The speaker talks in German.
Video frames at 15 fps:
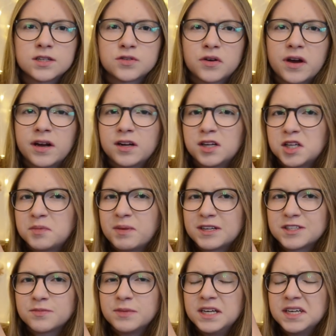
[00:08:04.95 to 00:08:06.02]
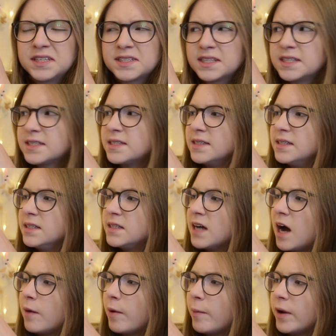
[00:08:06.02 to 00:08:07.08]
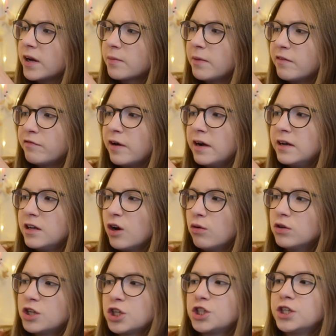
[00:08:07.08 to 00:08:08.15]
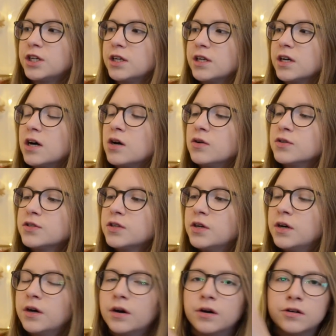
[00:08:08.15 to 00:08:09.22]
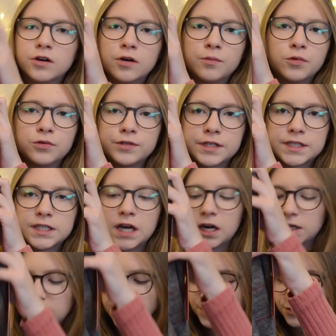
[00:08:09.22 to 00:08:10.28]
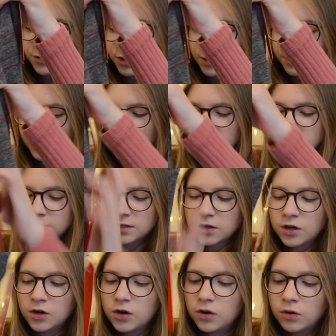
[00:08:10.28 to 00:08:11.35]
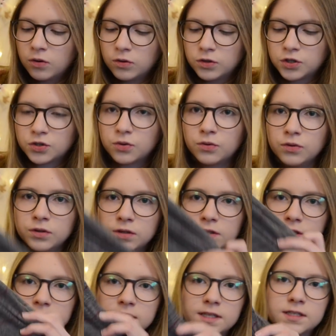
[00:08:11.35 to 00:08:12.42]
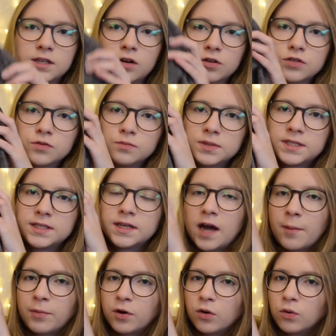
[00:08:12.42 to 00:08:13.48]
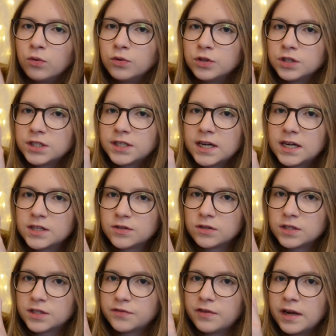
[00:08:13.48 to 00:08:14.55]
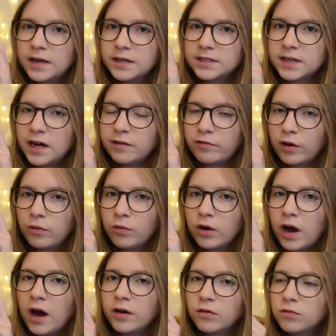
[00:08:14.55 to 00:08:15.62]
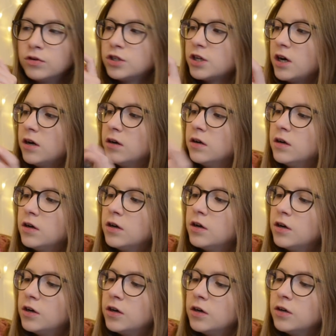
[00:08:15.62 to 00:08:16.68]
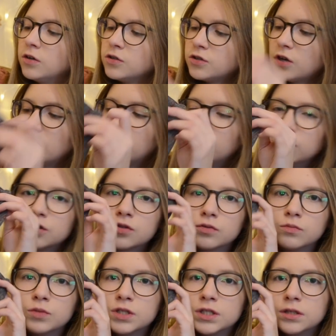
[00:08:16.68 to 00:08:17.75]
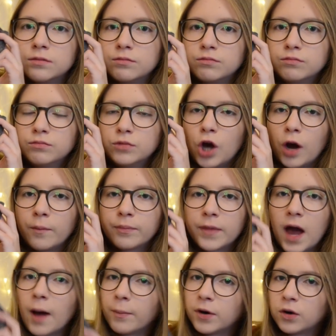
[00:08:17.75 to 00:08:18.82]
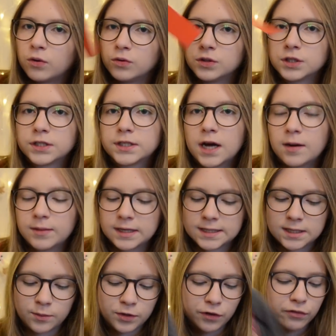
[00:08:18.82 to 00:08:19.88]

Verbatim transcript: Also eigentlich passt mir XS nicht, aber manchmal fallen die ja unterschiedlich aus. Ähm, und das hier hat ganz gut gepasst. Und unten ist das auch so ein bisschen abgerundet. Also das fällt nicht einfach nur gerade runter, sondern ist so ein bisschen, ja, abgerundet. Aber das habe ich